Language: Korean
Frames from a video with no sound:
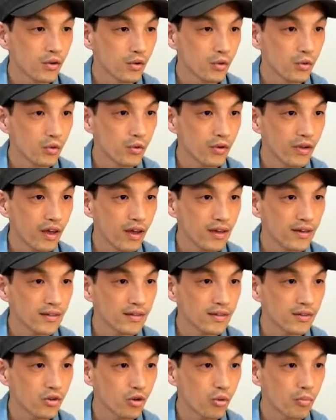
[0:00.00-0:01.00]
5의
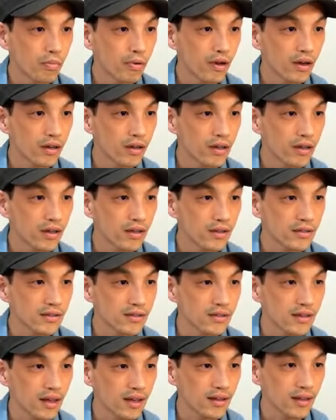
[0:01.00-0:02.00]
2승 곱하기
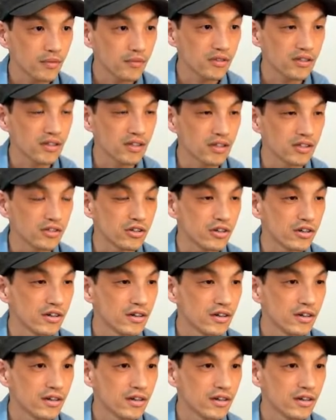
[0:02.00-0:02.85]
7의 3승이죠.